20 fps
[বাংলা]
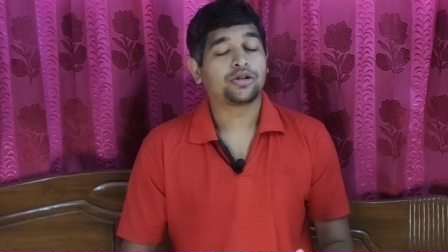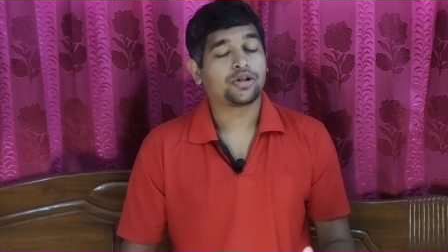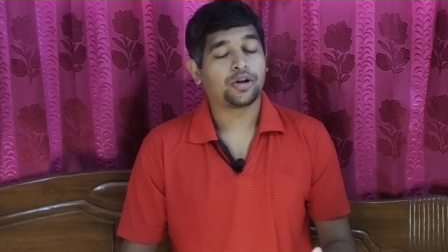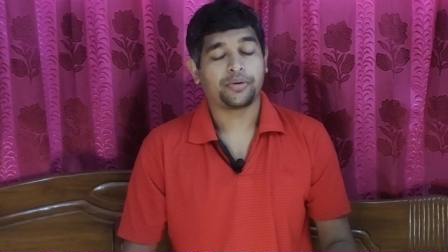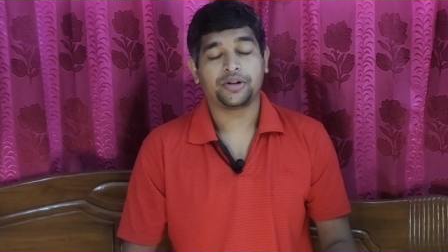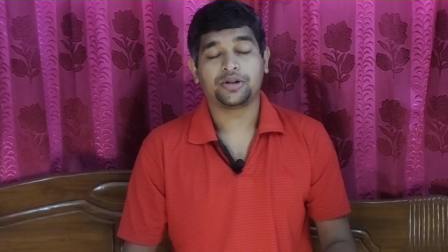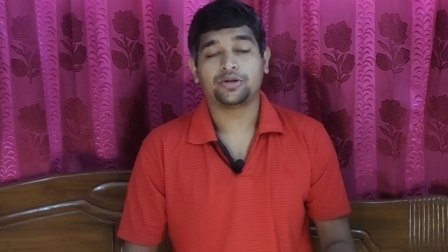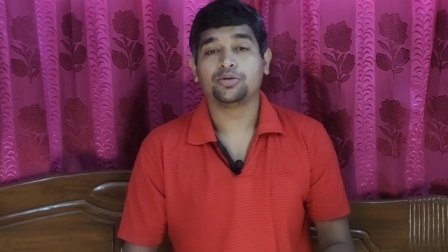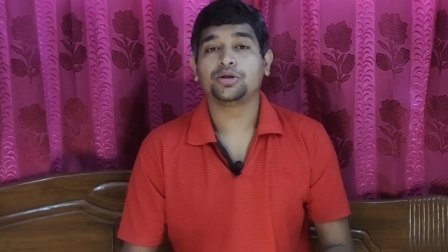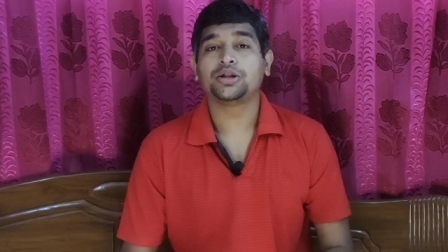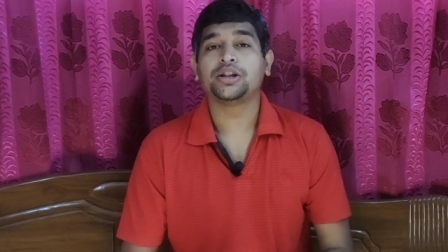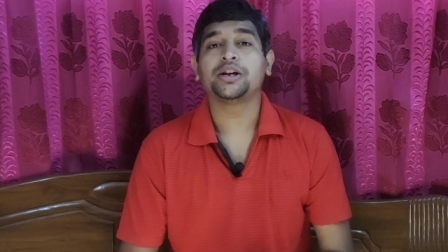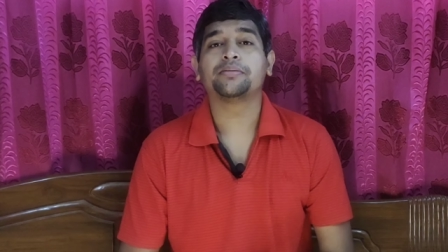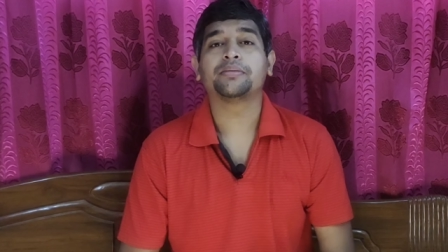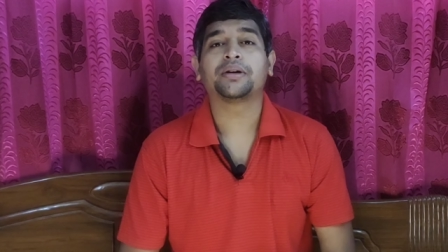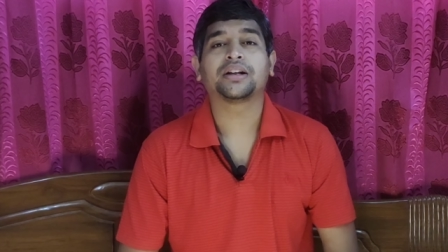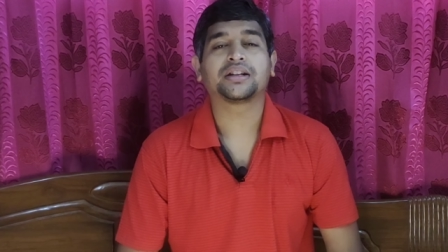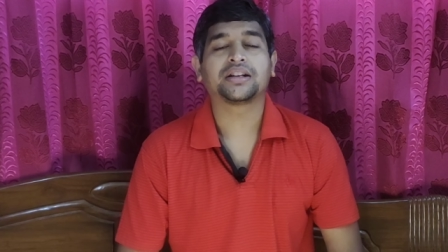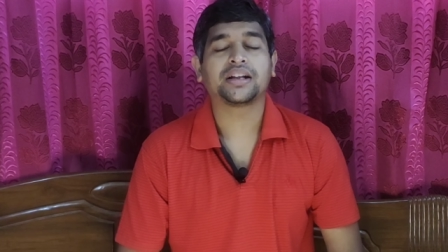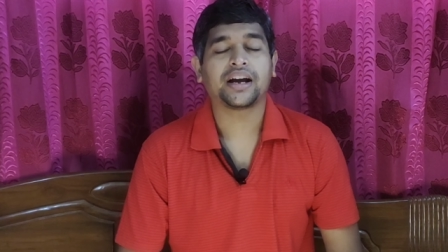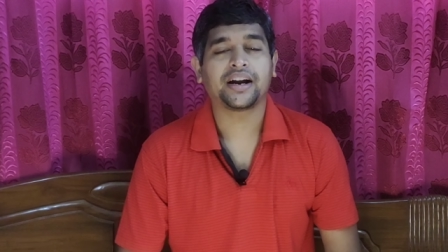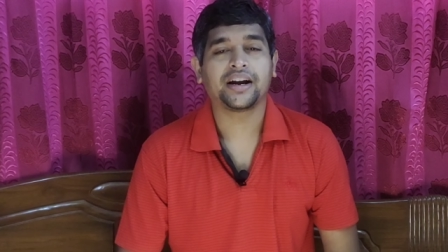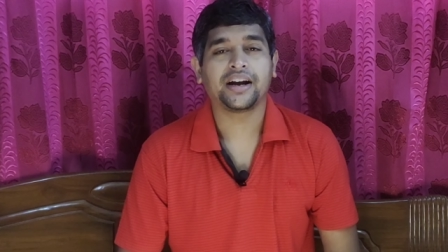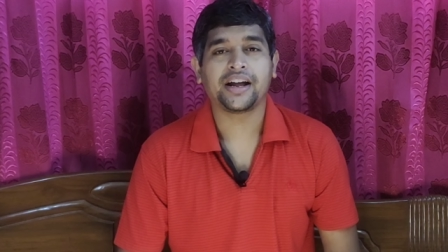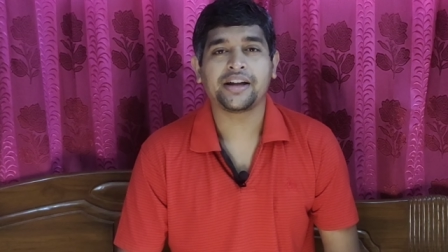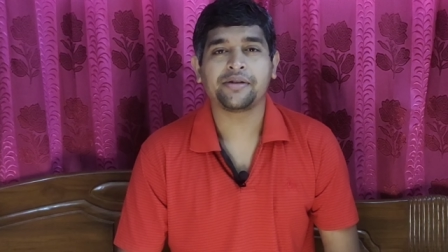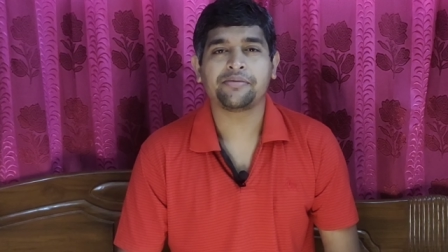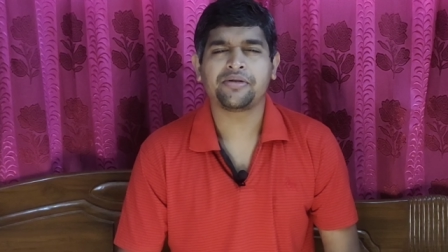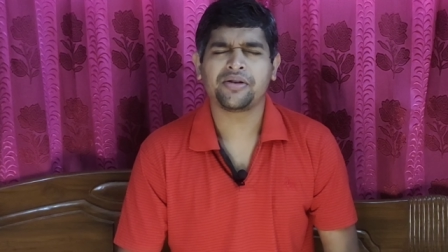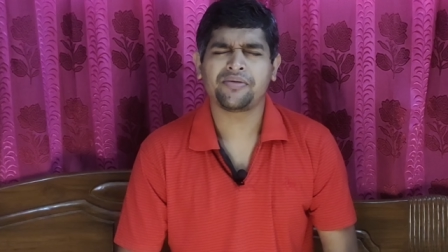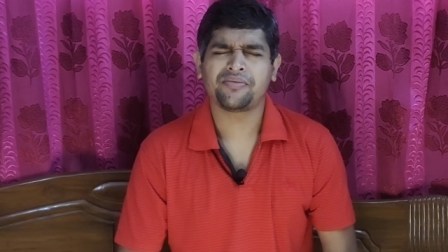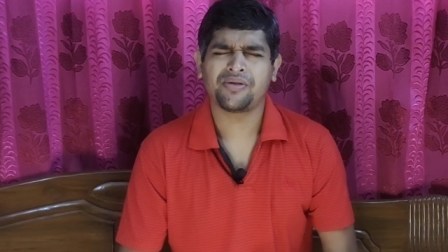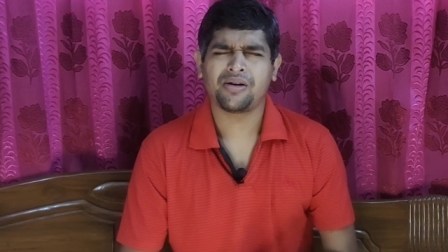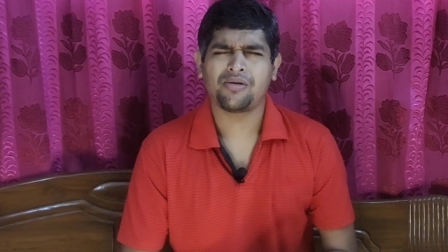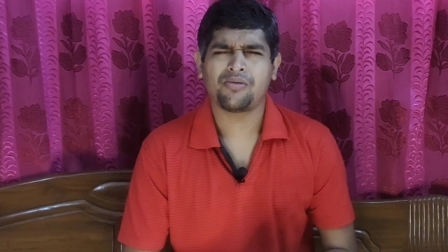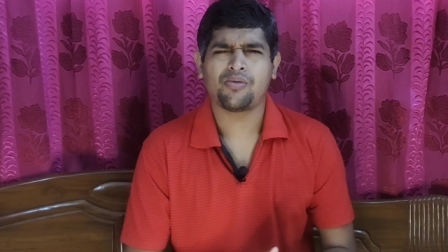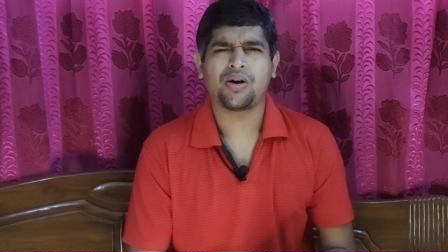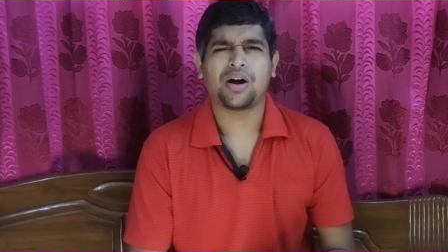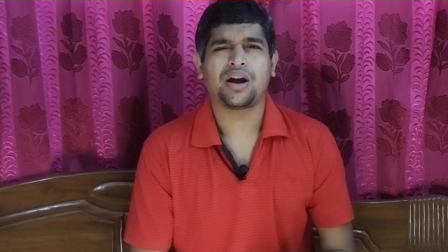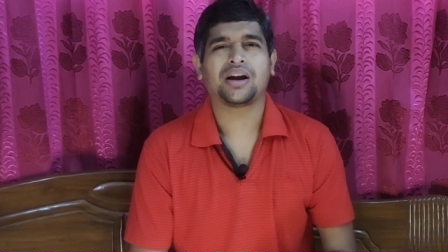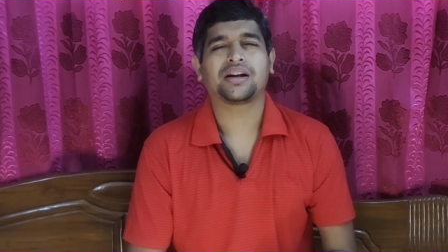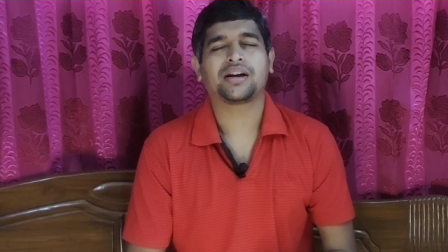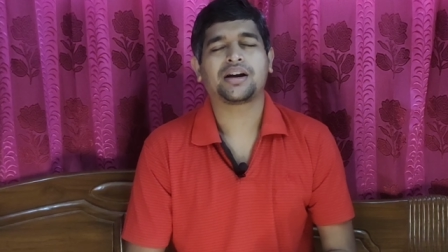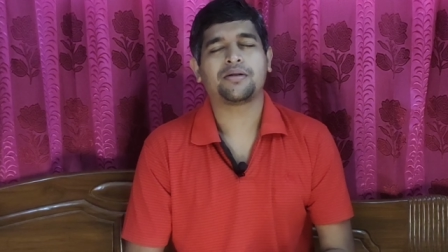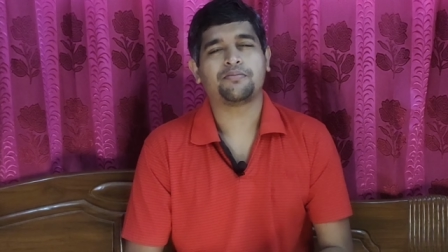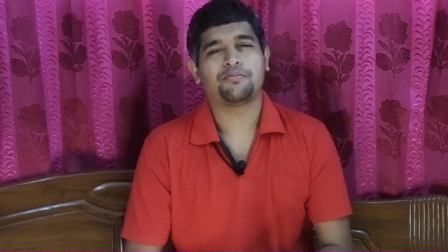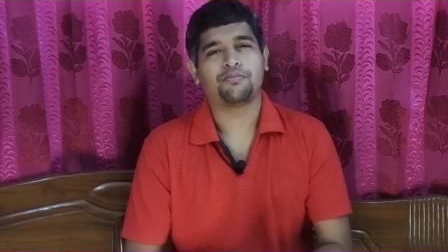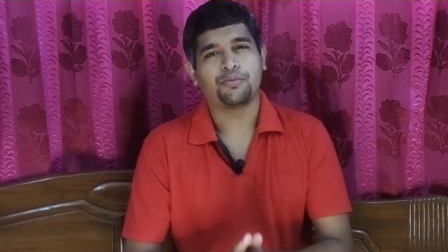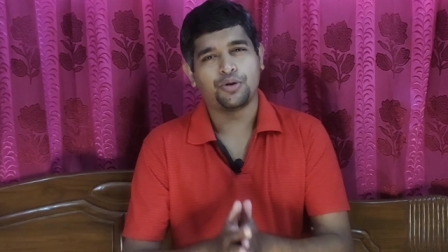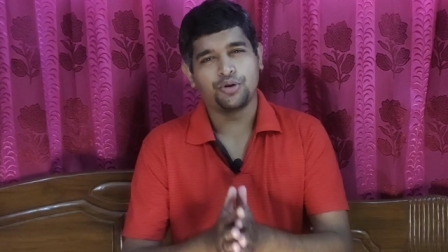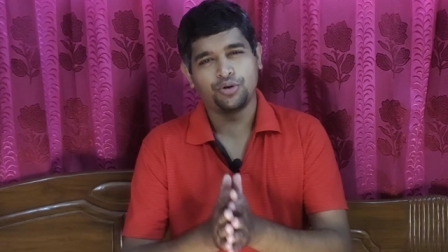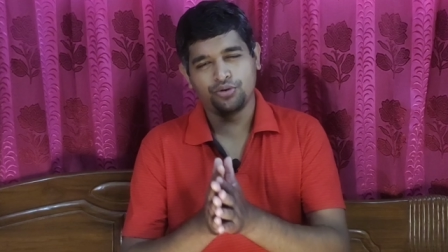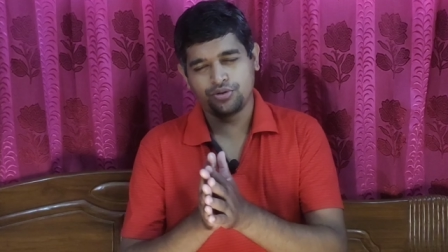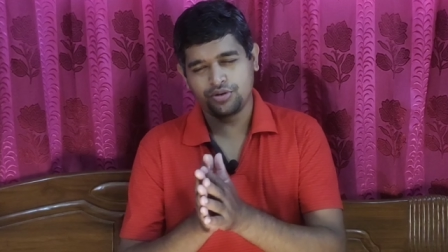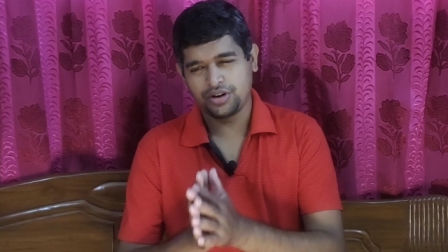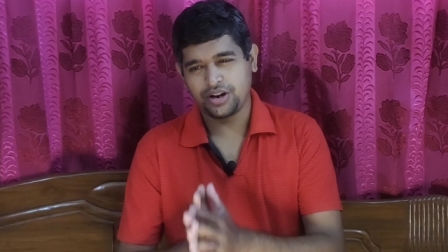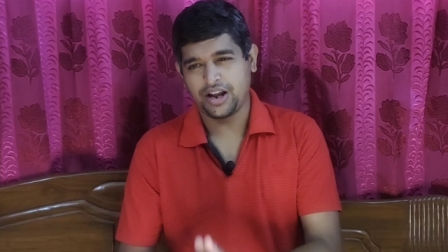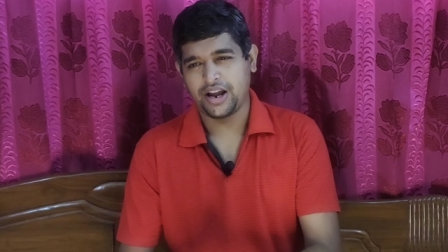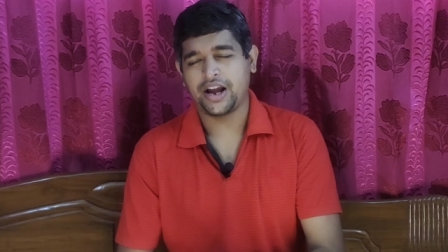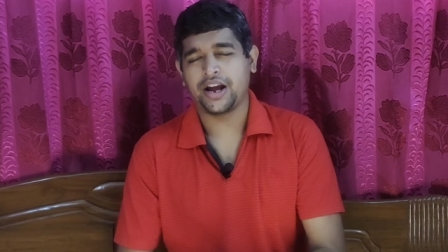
তবে দু তিন মাস থাকলে এই ফিফা ওয়ার্ল্ড কাপ বলুন